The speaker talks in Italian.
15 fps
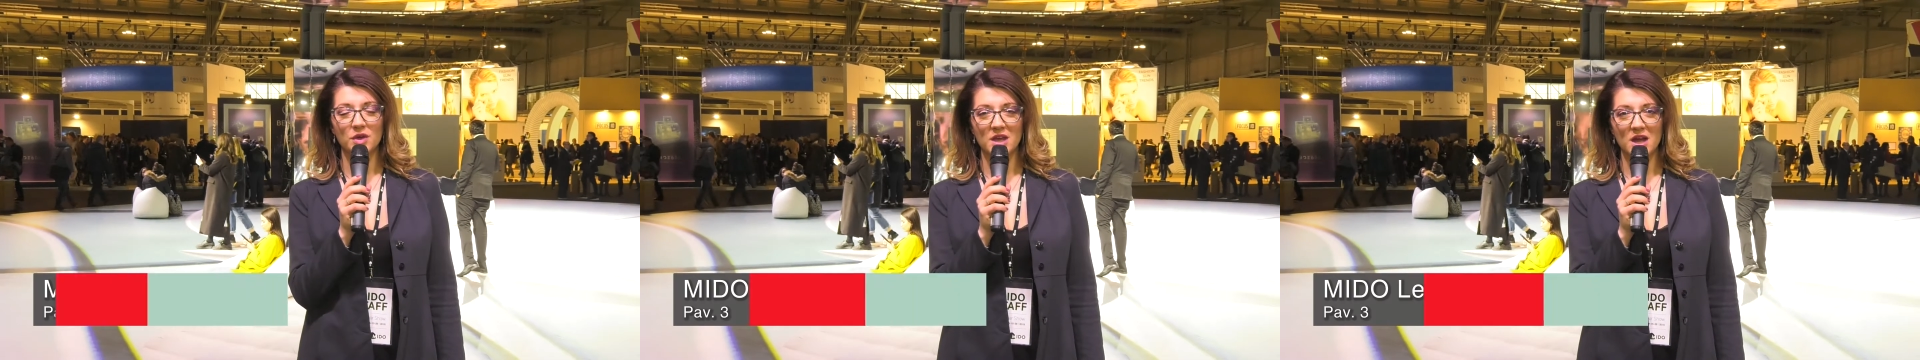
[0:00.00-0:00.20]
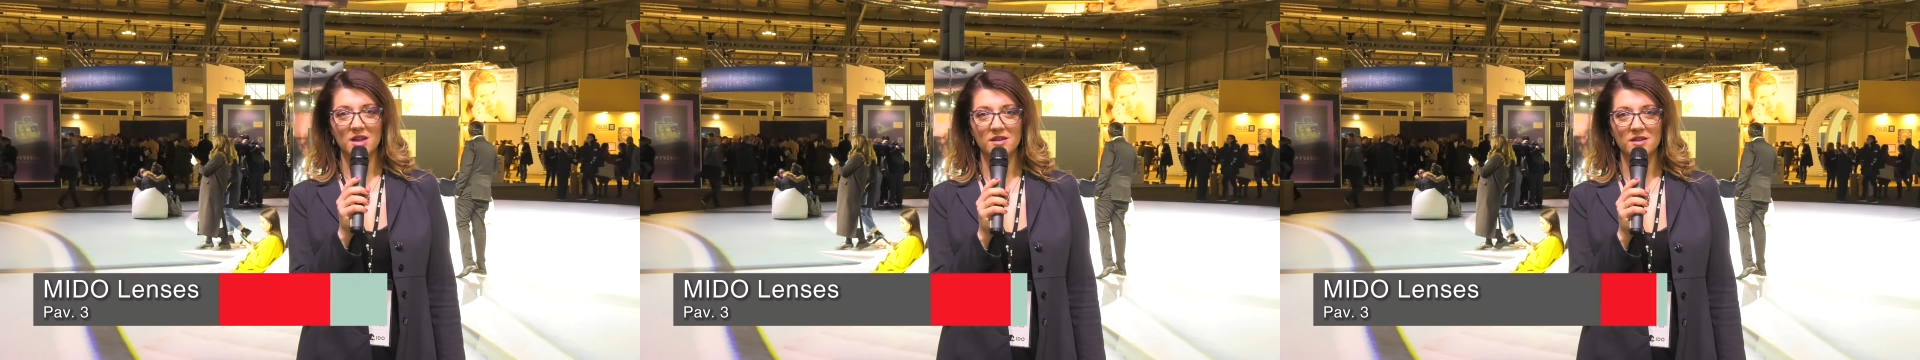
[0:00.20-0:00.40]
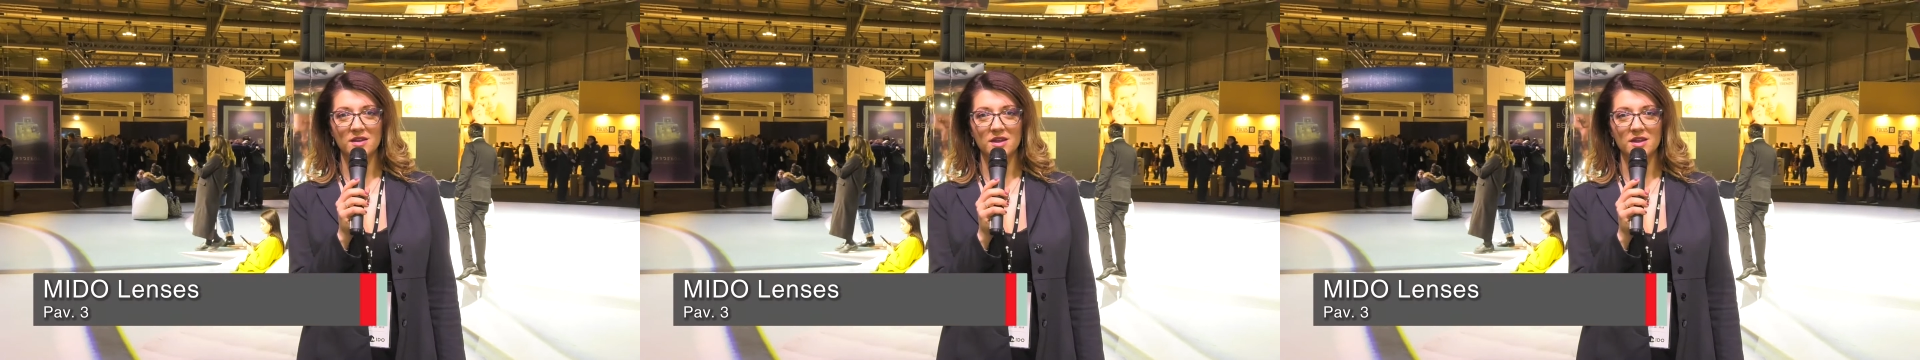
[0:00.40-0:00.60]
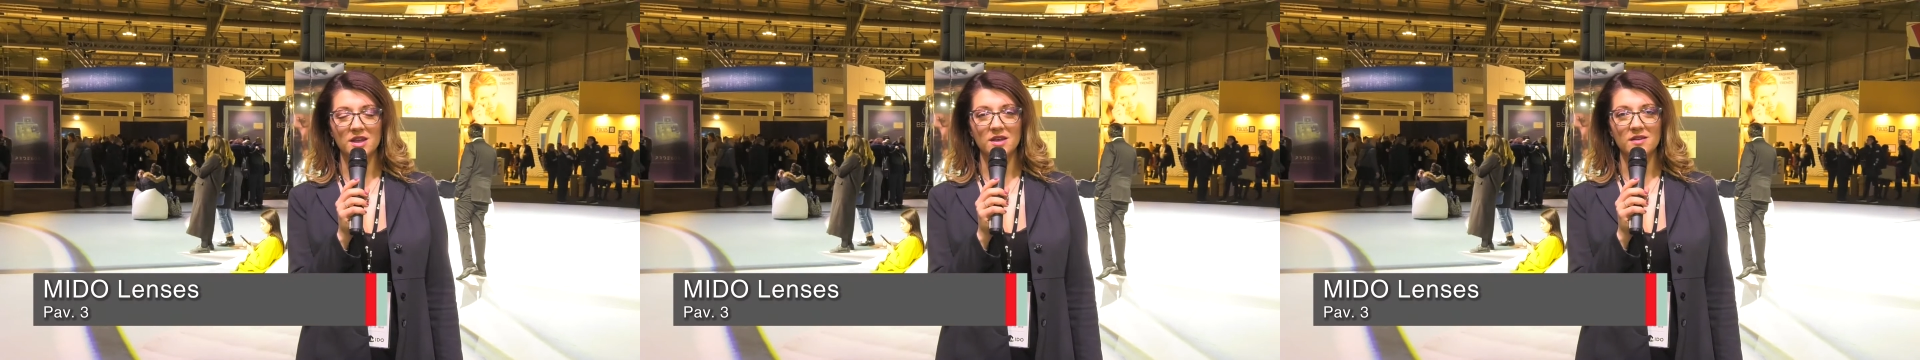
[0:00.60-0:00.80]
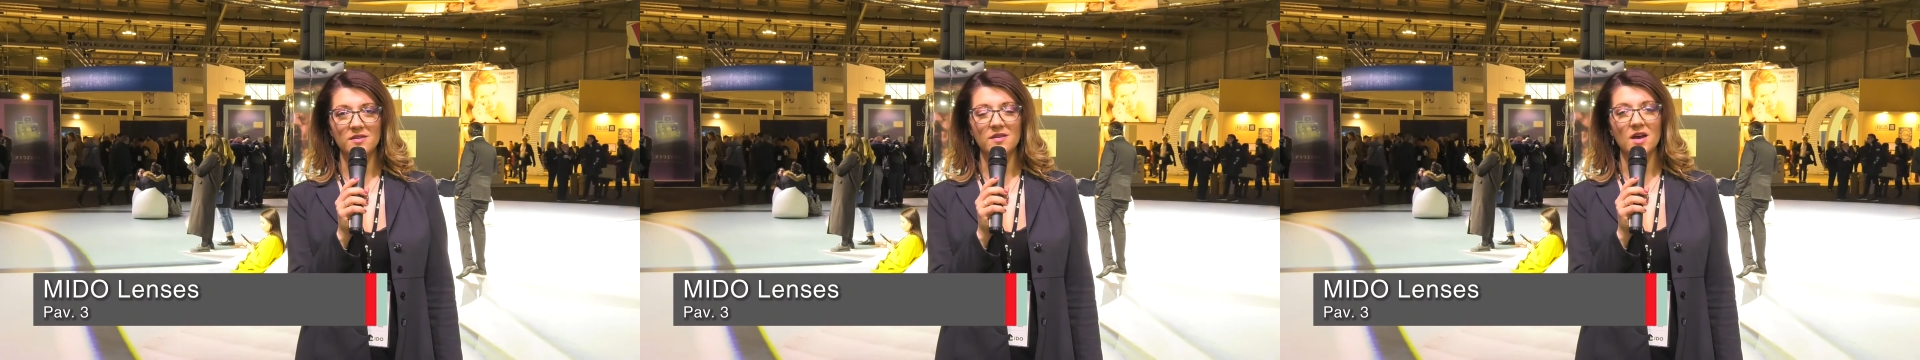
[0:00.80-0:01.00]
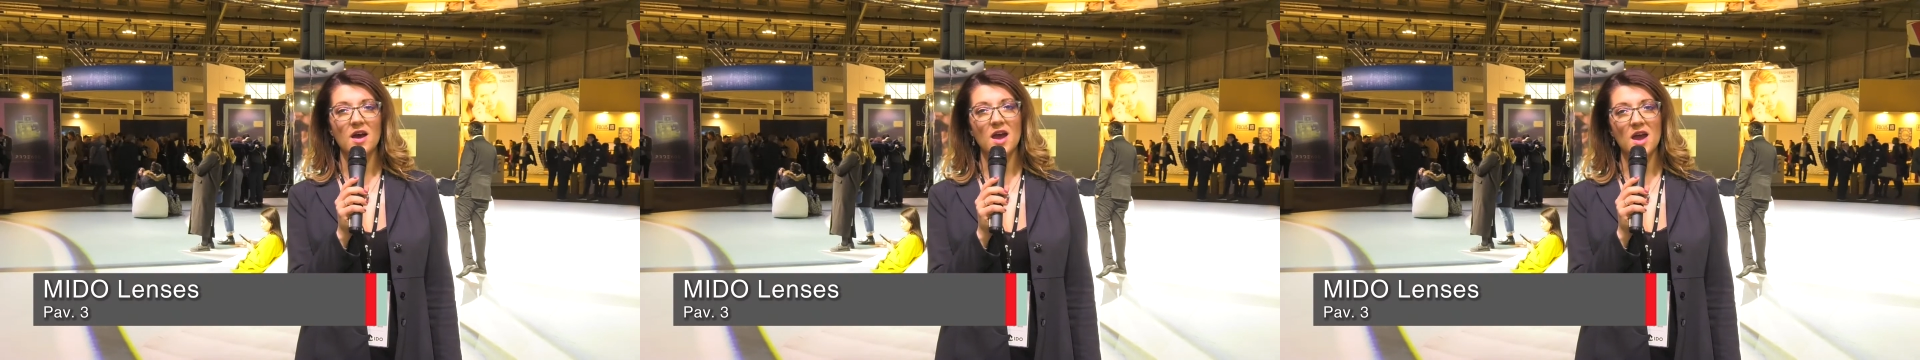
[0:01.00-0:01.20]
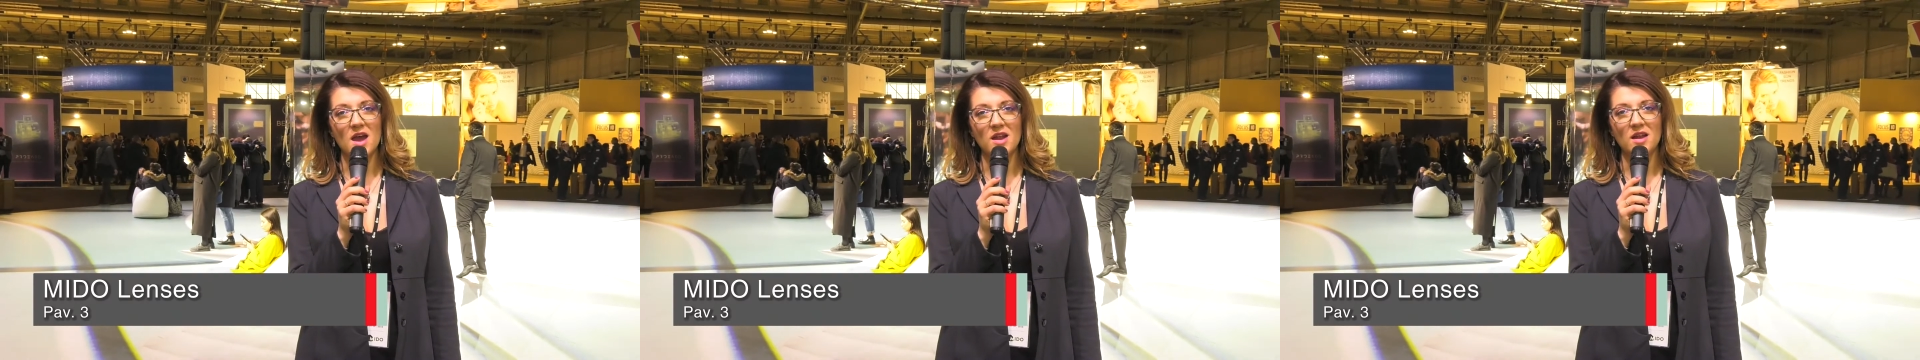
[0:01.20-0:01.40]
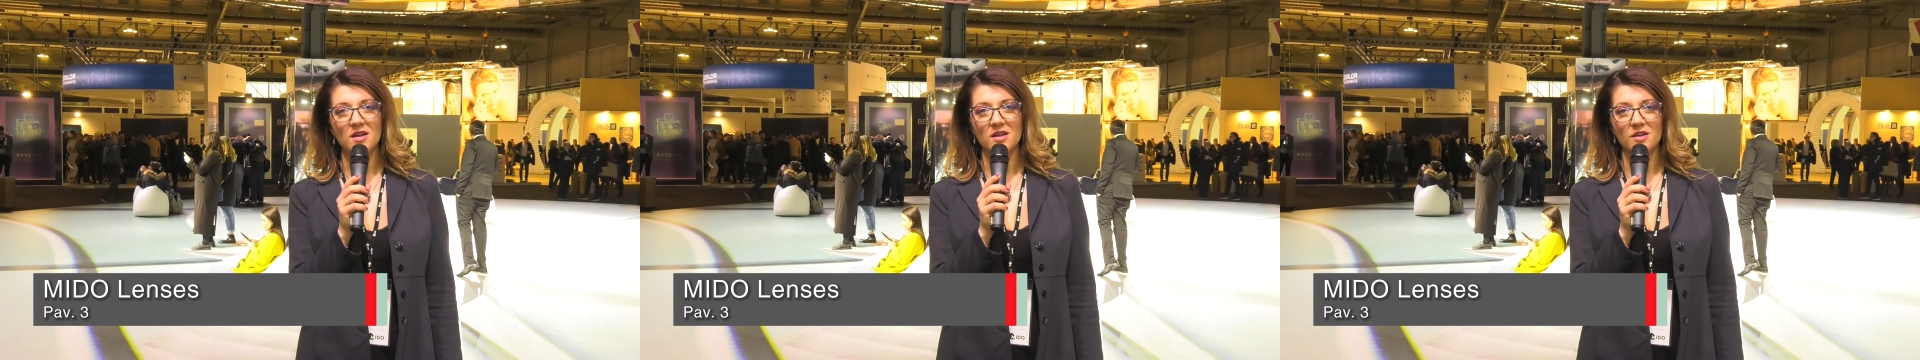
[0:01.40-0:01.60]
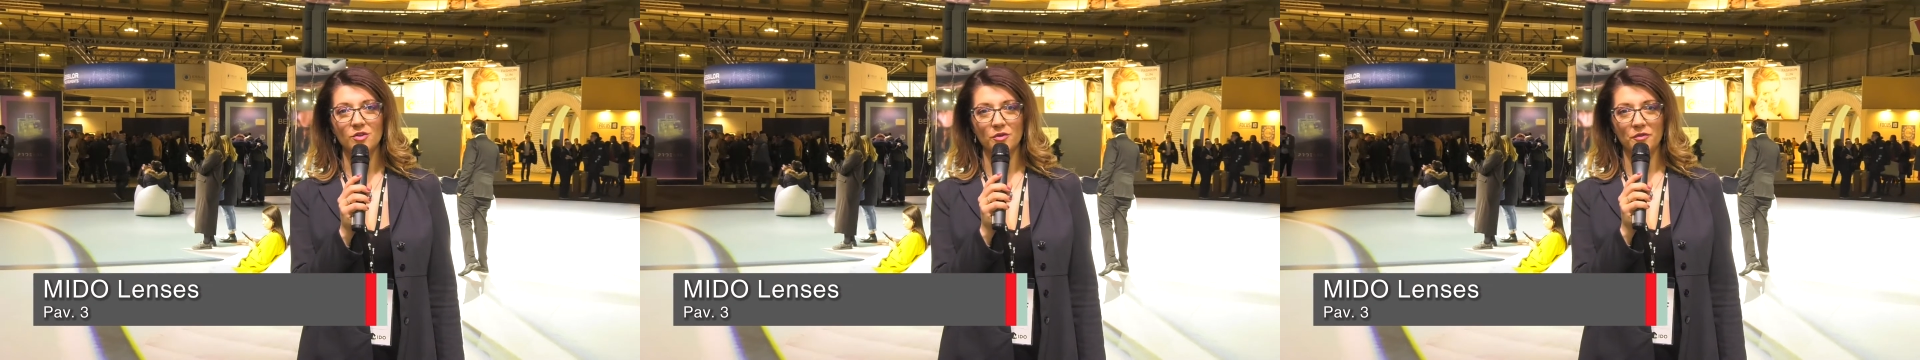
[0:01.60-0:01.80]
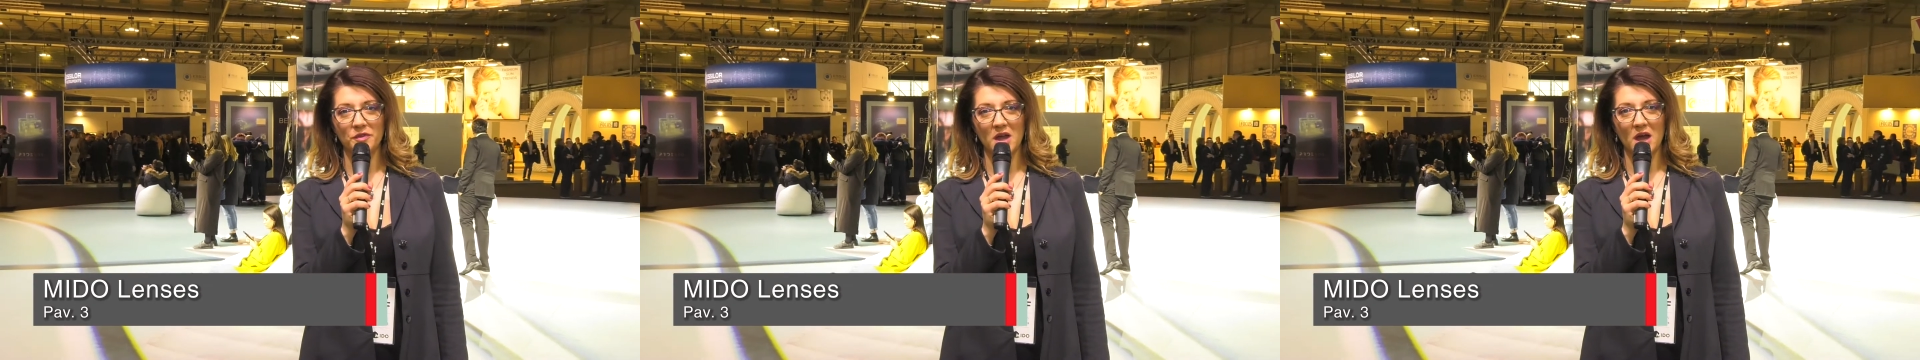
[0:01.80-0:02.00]
occhiale di tendenza è la
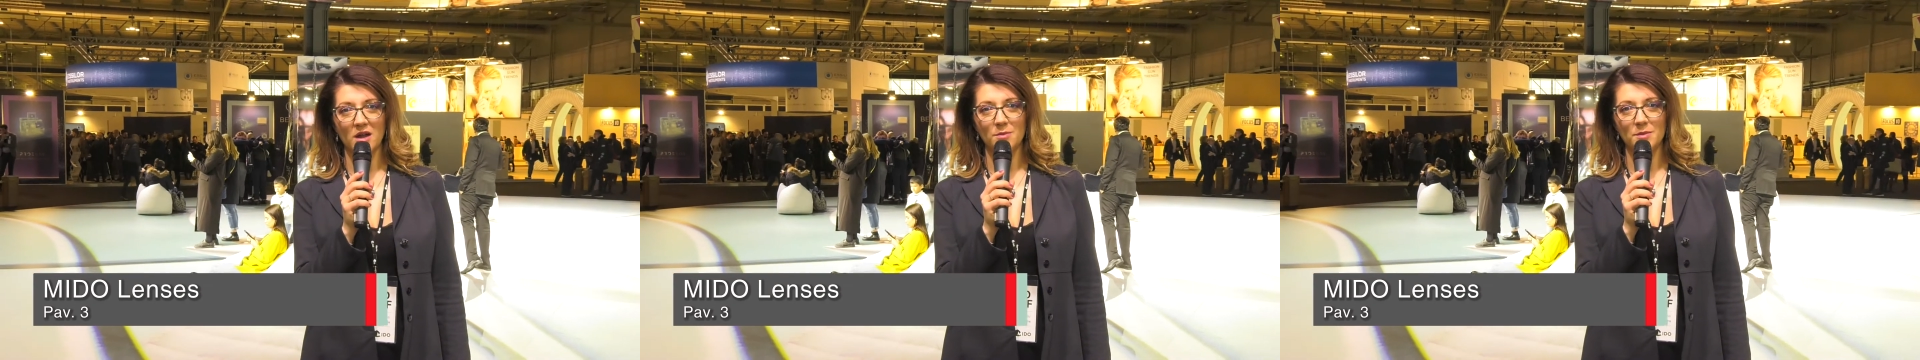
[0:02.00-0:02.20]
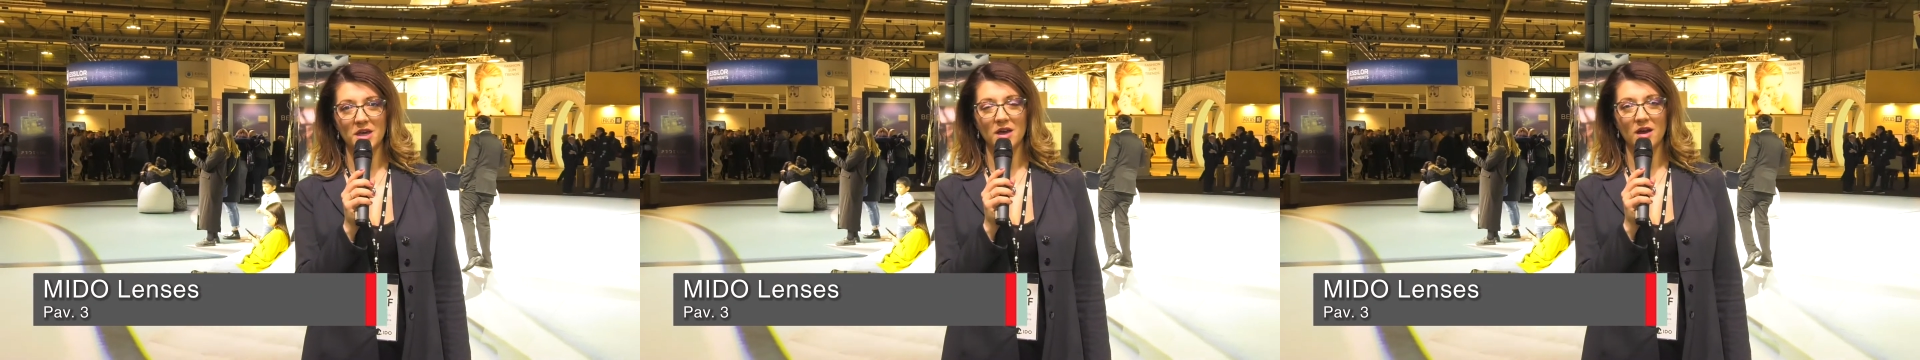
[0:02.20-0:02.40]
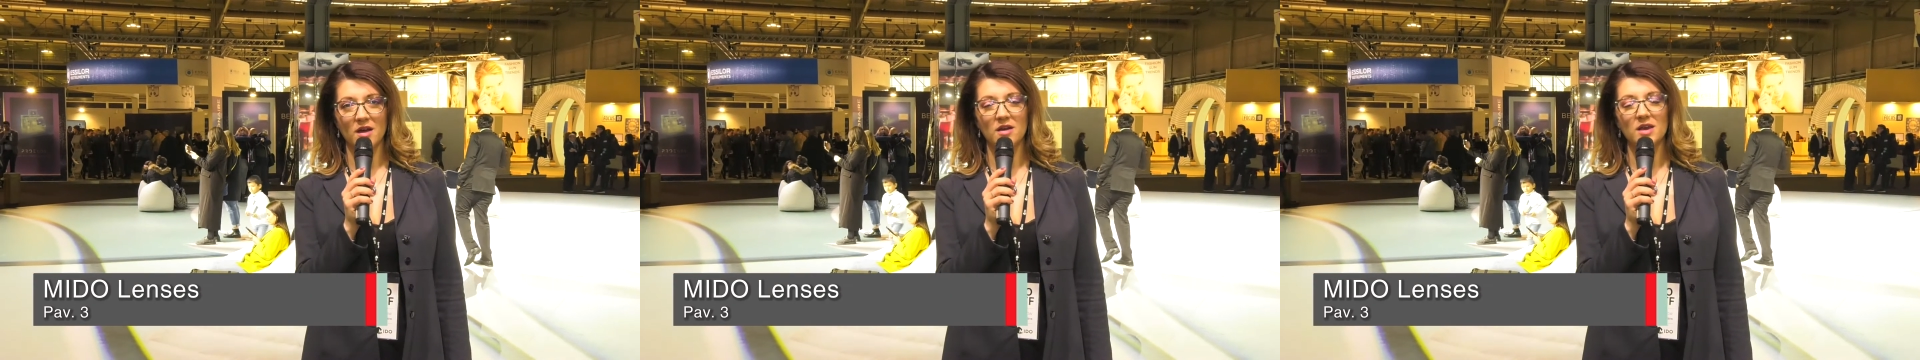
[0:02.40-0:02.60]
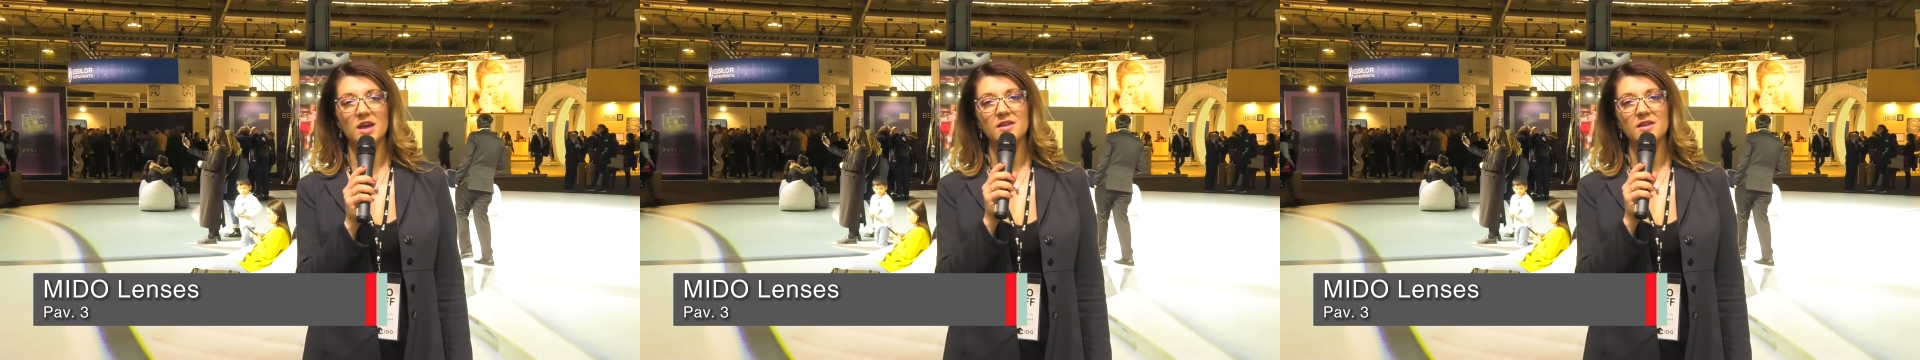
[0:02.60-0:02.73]
lente oftalmica